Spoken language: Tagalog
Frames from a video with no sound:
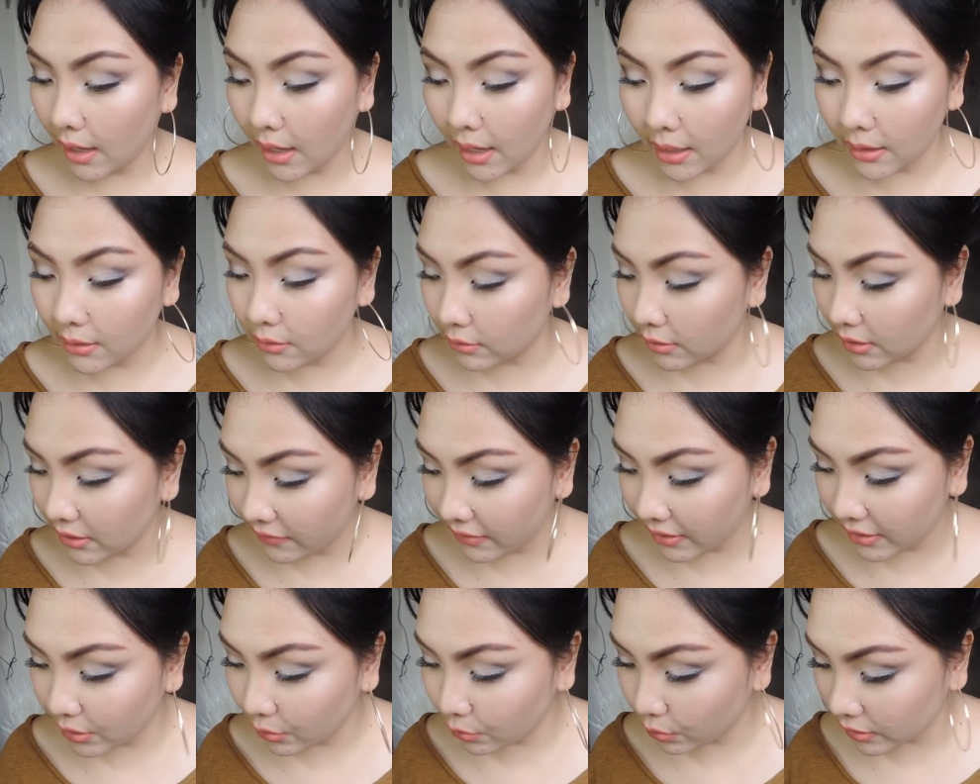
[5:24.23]
I don't
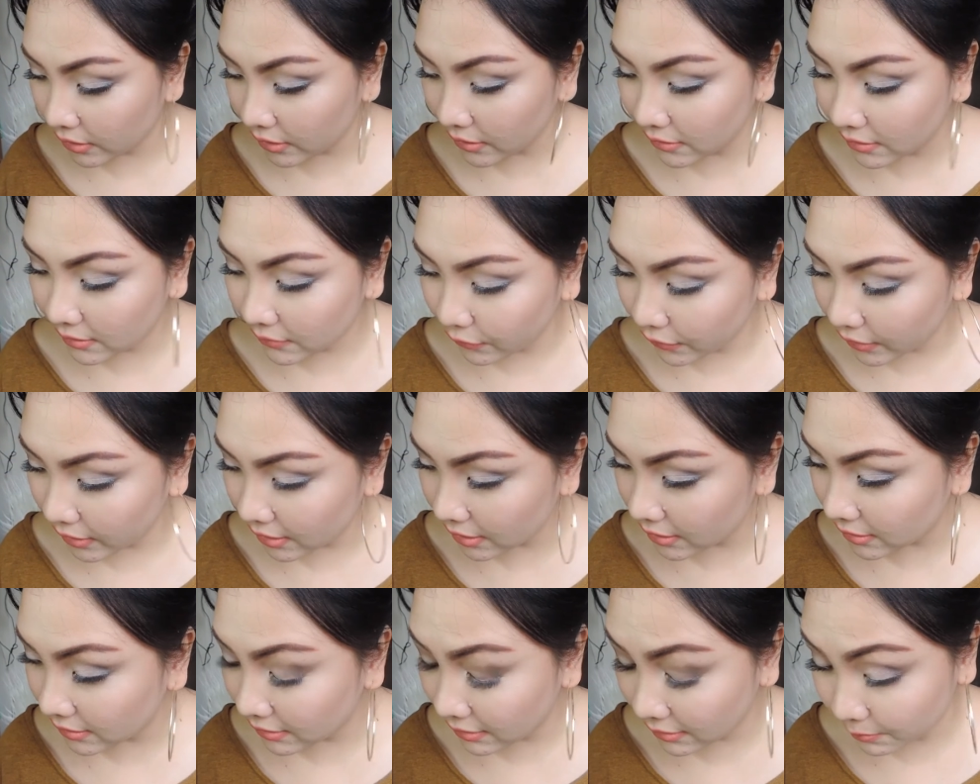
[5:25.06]
have any words for
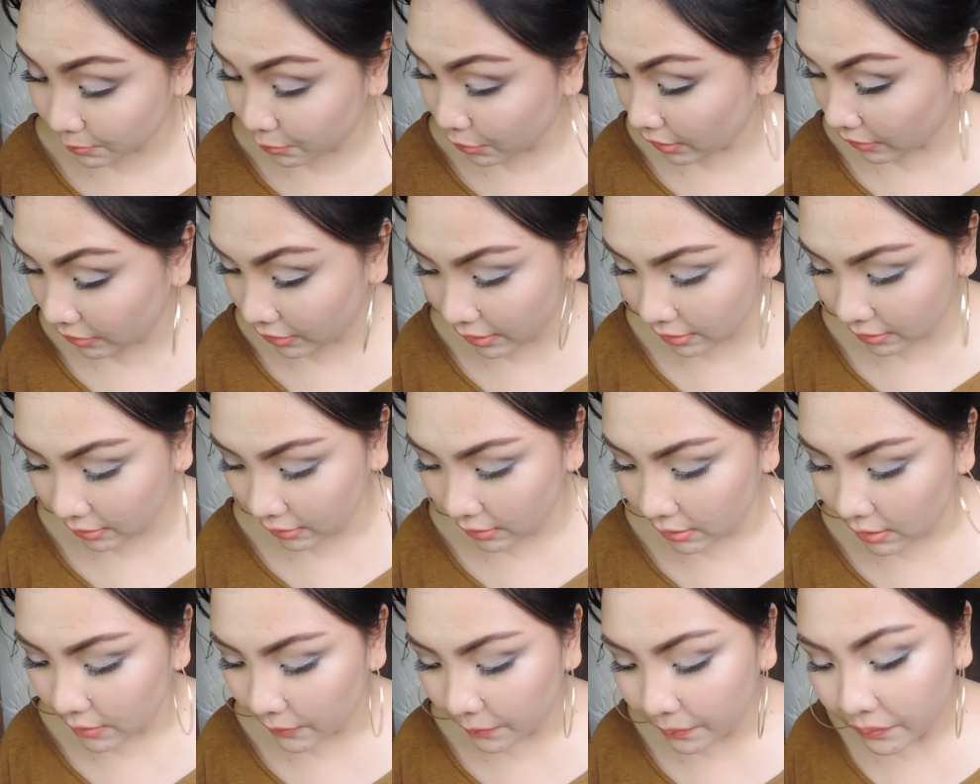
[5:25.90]
this product.
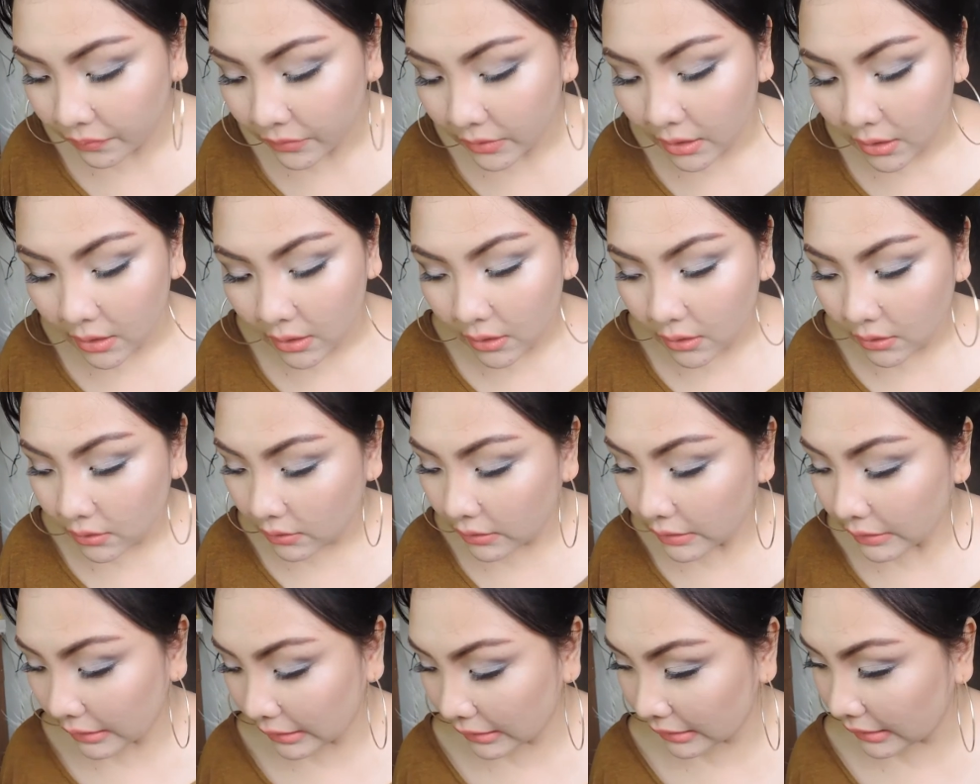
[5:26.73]

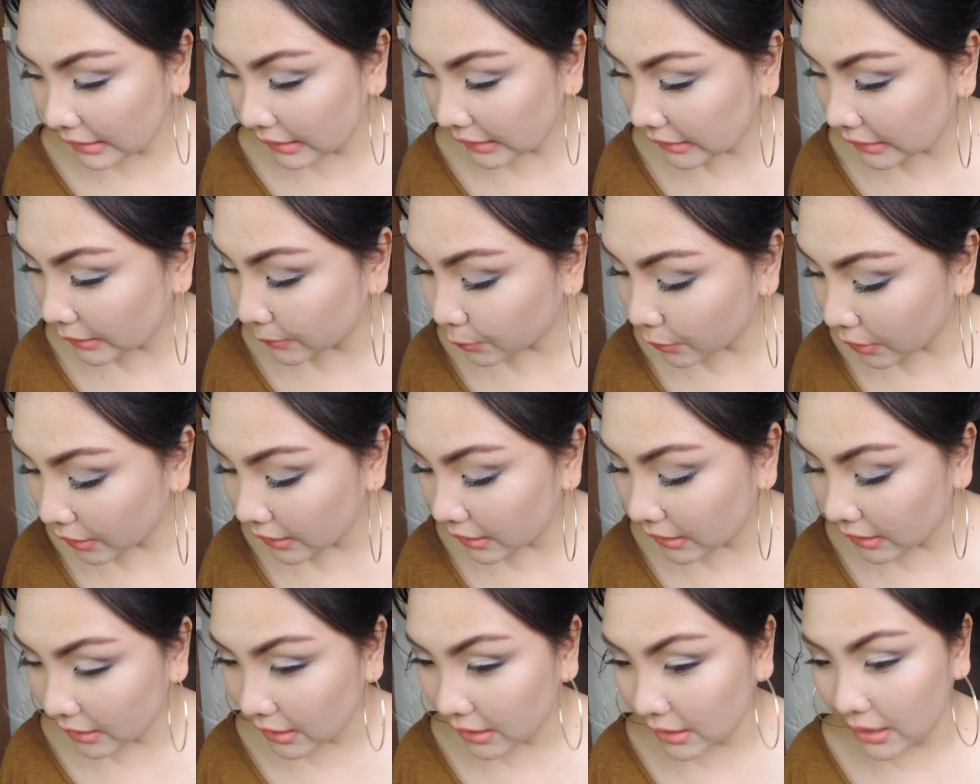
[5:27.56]
So the next
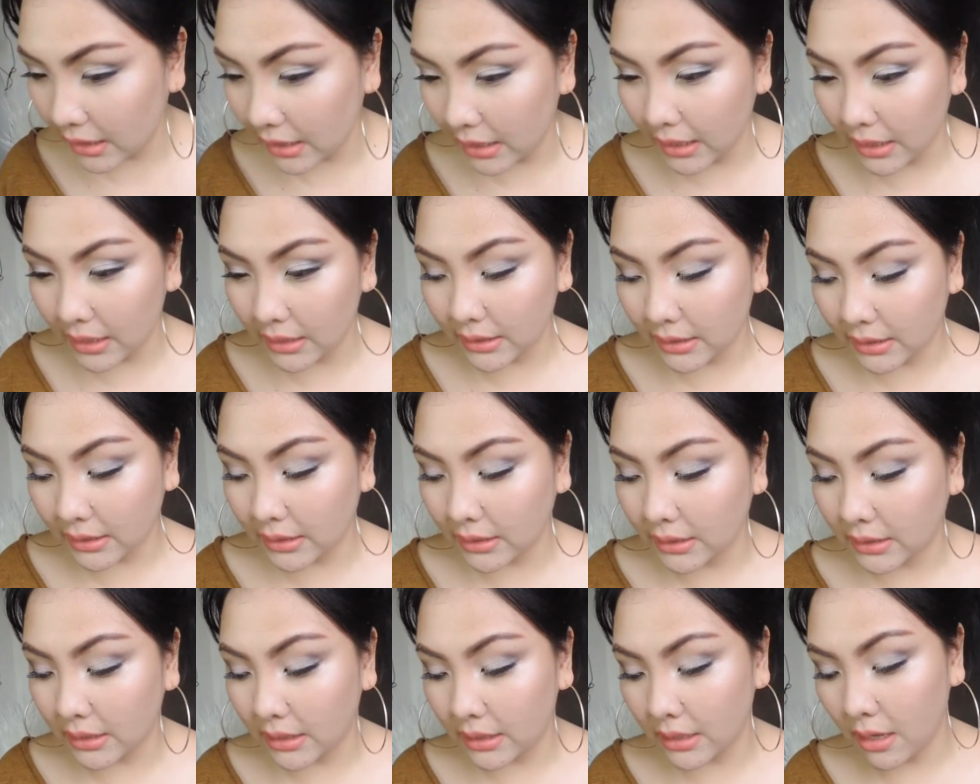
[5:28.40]
product is
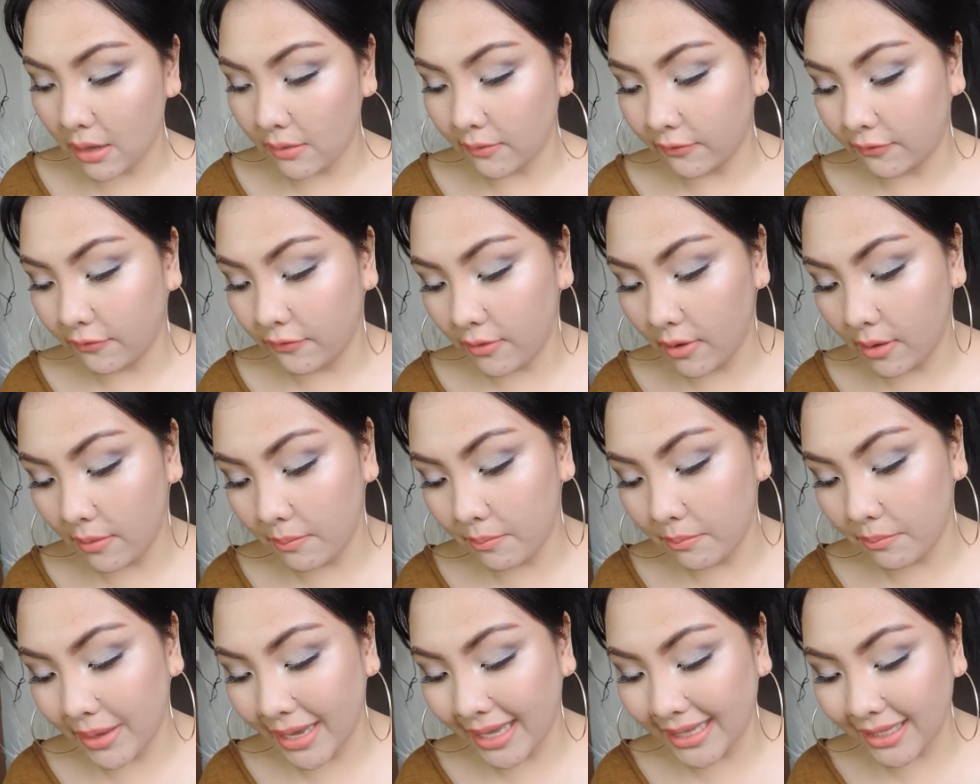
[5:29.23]

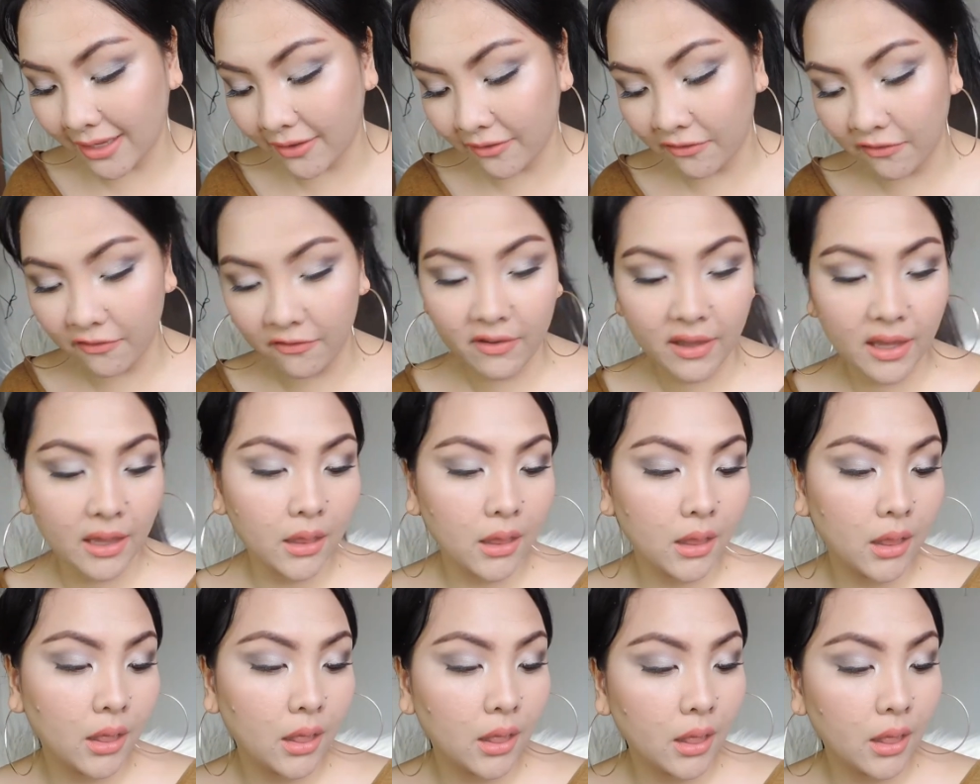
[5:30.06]
from Benefit.